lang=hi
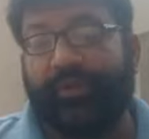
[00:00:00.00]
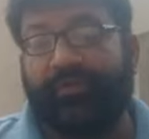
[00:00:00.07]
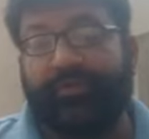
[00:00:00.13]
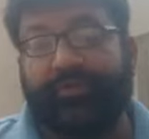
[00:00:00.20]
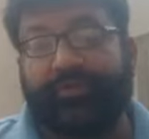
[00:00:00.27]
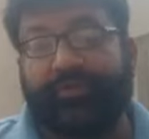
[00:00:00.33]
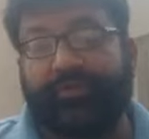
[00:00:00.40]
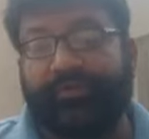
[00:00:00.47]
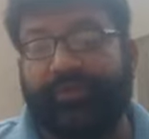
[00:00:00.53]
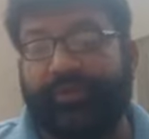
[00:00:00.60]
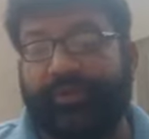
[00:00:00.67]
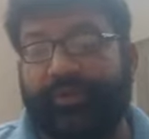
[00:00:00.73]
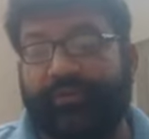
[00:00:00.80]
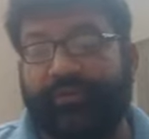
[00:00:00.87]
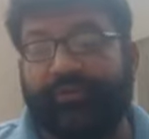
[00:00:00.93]
क्रॉस
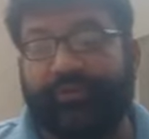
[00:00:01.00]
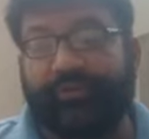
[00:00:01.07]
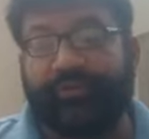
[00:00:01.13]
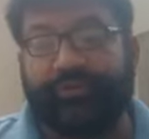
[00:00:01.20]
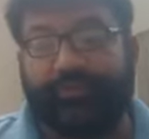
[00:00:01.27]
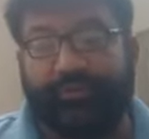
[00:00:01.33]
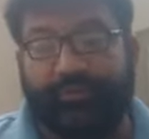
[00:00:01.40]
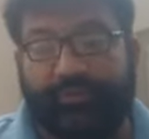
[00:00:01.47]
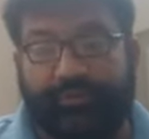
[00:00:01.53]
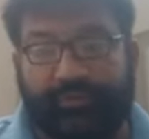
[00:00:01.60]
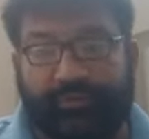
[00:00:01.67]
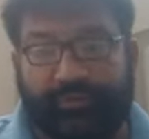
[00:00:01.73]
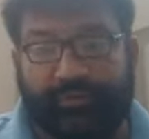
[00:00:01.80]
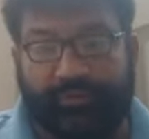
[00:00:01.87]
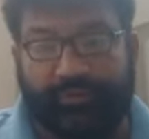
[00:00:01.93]
एग्ज़ामिनेशन
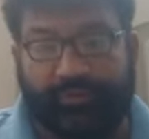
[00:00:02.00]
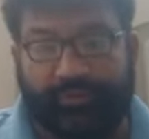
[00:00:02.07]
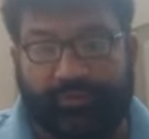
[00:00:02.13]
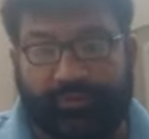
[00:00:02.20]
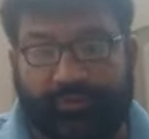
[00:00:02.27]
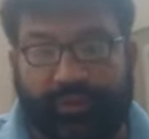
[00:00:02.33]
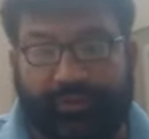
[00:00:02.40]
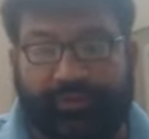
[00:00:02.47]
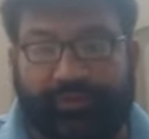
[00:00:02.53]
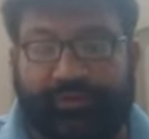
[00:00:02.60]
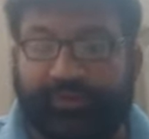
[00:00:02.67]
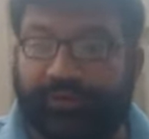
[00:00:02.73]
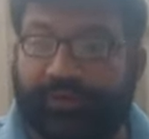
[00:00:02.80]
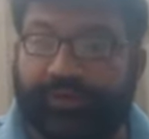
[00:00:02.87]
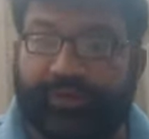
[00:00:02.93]
जो कि
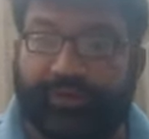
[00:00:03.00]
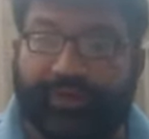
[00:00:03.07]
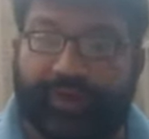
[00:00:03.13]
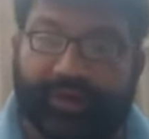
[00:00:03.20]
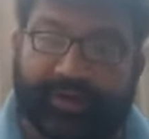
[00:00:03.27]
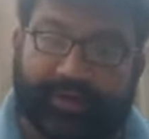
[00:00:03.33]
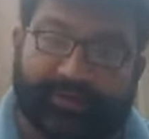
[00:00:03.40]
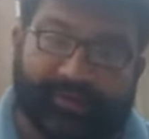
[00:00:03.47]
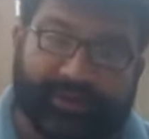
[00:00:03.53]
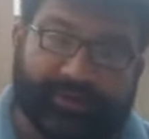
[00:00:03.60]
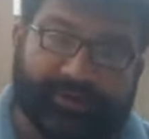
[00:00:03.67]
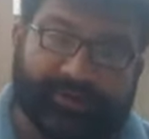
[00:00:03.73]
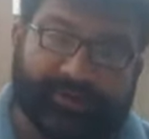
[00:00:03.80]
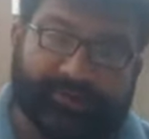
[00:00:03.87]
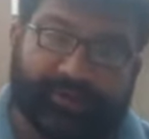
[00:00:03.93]
चश्मदीद गवाह के
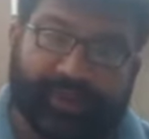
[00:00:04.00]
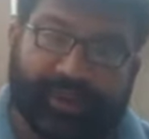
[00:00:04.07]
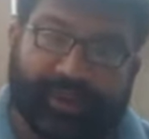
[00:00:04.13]
हवाले से